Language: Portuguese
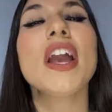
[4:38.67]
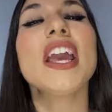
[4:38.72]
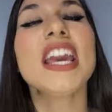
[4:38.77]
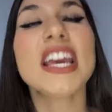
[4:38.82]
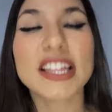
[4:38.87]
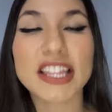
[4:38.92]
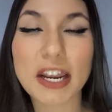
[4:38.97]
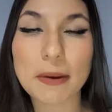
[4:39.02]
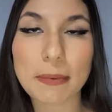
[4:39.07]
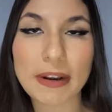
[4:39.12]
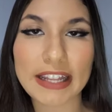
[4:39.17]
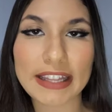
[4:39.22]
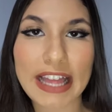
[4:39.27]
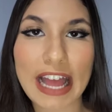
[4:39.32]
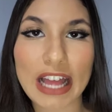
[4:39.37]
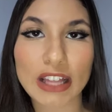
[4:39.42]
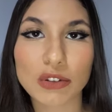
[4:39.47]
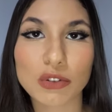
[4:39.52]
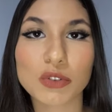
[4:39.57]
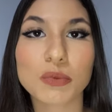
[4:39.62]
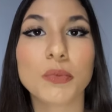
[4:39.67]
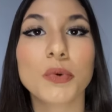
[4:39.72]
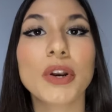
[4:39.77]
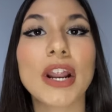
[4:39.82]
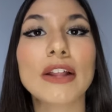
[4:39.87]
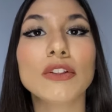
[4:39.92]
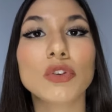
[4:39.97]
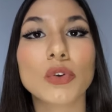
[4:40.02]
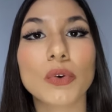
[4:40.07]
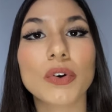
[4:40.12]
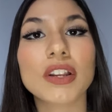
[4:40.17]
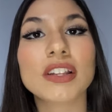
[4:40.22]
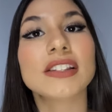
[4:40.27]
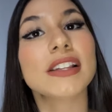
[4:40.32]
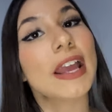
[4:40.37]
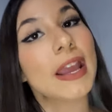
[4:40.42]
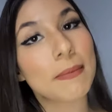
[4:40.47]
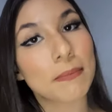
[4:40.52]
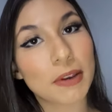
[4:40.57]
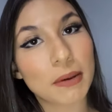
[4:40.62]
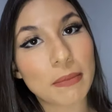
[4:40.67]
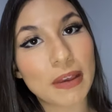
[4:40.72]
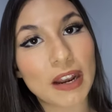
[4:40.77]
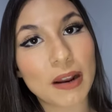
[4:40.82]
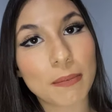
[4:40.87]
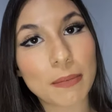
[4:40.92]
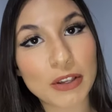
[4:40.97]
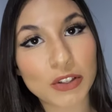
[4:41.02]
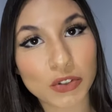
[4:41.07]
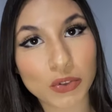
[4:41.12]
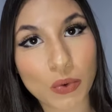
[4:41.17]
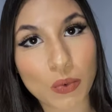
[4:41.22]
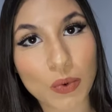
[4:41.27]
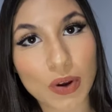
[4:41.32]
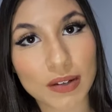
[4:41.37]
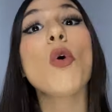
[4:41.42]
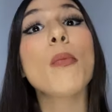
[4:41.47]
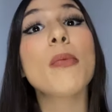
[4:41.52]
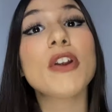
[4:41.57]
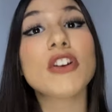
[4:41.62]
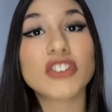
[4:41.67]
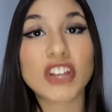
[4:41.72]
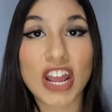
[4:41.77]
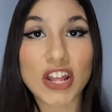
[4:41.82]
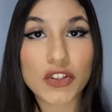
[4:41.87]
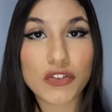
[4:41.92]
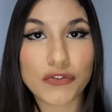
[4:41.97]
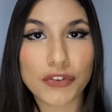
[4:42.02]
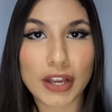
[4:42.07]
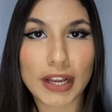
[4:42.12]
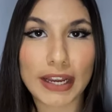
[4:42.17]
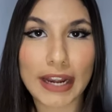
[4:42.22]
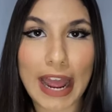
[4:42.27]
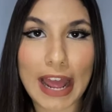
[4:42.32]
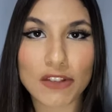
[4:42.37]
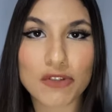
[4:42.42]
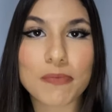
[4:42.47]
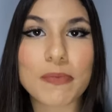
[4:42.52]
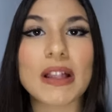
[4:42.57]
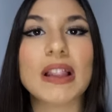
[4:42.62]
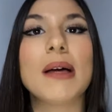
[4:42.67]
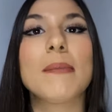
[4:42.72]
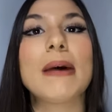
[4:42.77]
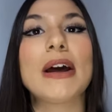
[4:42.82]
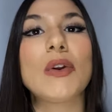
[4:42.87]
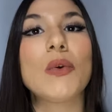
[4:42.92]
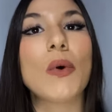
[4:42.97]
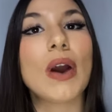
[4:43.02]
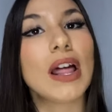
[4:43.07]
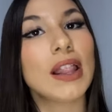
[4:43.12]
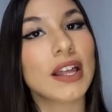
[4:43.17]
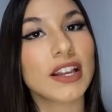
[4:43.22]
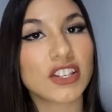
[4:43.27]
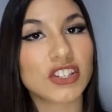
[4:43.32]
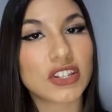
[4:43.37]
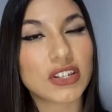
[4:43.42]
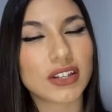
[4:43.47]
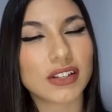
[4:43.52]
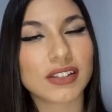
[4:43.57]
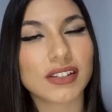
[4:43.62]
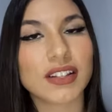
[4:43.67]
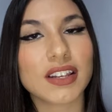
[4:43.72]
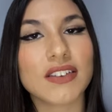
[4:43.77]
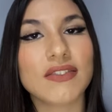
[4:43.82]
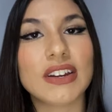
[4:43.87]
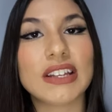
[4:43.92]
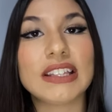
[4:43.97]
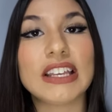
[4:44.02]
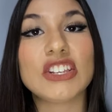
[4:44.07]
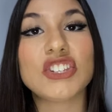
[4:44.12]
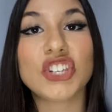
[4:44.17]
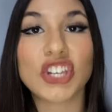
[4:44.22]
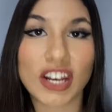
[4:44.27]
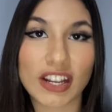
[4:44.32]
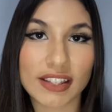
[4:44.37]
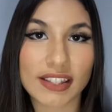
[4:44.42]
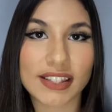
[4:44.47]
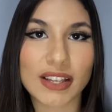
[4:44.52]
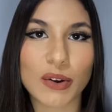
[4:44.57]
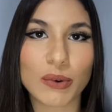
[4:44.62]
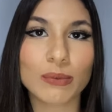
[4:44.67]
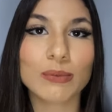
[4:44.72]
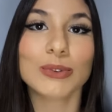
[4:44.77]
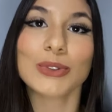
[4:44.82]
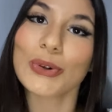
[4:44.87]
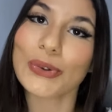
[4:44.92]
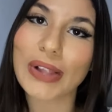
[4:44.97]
interpretados por atores em primeira pessoa. O projeto foi criado pela Manuela Dias e vai ter direção do